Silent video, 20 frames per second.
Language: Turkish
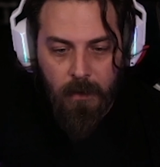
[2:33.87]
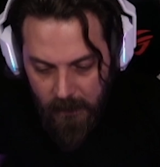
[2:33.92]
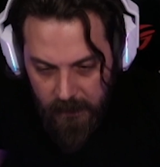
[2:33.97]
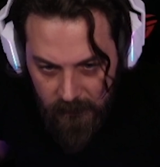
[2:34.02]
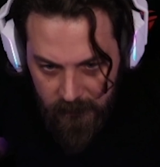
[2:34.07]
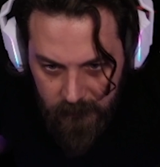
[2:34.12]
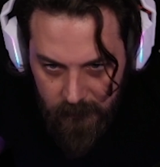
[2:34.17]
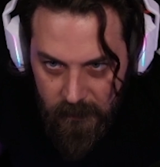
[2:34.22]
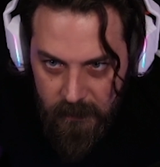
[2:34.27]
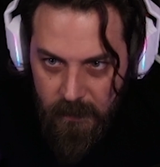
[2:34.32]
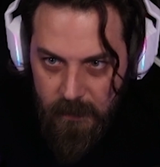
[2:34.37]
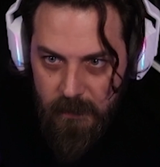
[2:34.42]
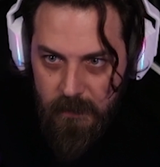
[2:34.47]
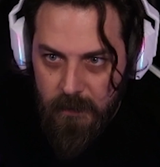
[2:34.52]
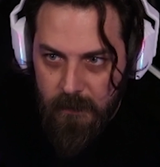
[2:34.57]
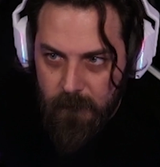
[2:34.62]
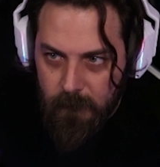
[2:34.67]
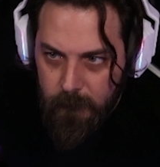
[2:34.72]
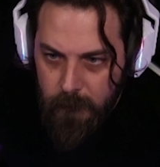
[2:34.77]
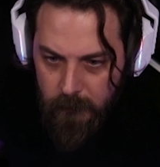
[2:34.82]
Bas
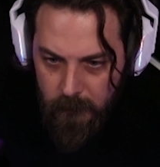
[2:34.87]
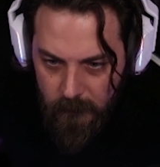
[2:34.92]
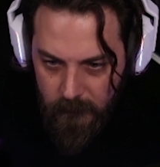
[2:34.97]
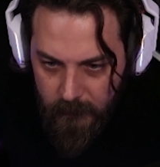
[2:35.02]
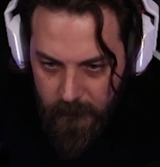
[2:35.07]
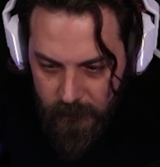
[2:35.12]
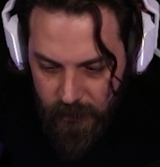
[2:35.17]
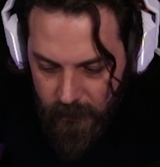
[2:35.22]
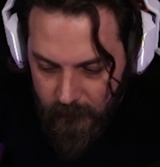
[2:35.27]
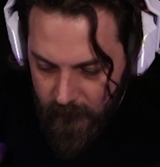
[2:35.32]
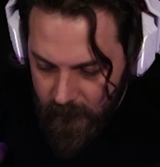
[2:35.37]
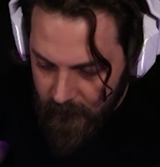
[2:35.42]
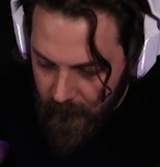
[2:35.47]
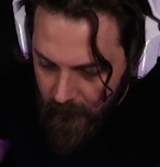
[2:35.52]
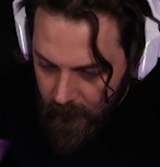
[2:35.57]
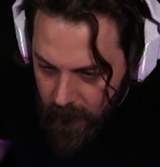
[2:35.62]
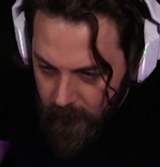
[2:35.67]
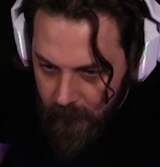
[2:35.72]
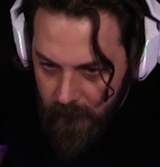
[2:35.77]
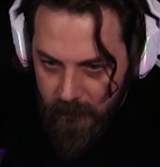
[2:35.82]
diyecek, vur diyecek,
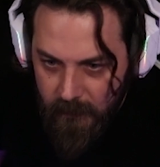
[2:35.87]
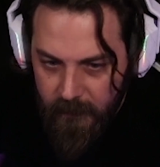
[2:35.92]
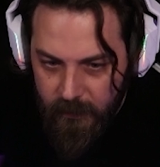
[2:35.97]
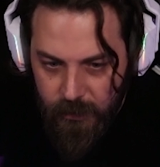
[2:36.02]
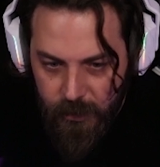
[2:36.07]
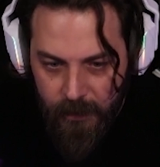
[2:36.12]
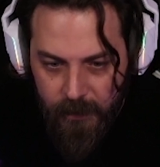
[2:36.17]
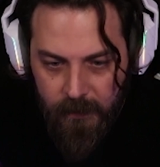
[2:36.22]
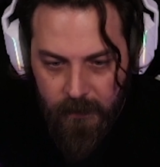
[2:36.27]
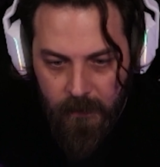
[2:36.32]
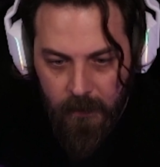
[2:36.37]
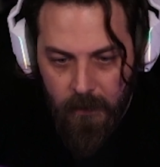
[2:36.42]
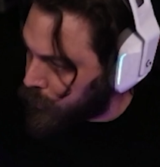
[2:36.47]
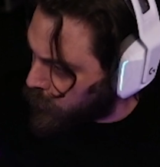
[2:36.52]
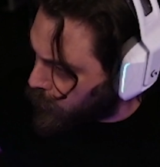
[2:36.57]
kaldır diyecek.